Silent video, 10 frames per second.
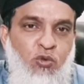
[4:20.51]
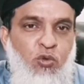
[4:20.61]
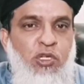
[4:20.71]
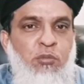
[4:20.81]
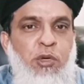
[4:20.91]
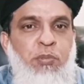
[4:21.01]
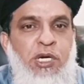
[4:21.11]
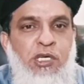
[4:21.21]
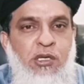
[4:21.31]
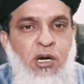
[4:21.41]
सुन्नत में
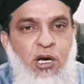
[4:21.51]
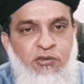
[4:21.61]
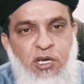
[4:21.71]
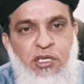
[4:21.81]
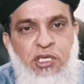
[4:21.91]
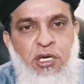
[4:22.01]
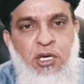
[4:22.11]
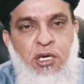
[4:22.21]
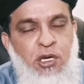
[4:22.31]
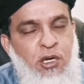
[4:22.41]
बड़ी आसानियाँ
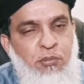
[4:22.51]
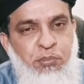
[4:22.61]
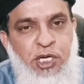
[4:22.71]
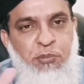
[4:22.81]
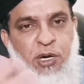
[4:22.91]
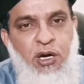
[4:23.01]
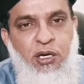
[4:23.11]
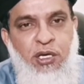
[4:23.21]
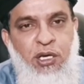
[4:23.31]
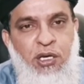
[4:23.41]
हैं बड़ी
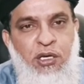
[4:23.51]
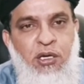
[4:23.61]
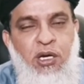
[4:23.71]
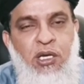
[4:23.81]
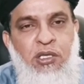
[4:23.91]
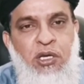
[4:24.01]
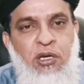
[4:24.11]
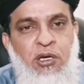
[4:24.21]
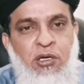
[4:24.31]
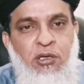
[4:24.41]
बहारें हैं अल्लाह
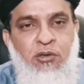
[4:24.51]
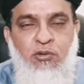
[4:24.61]
ताला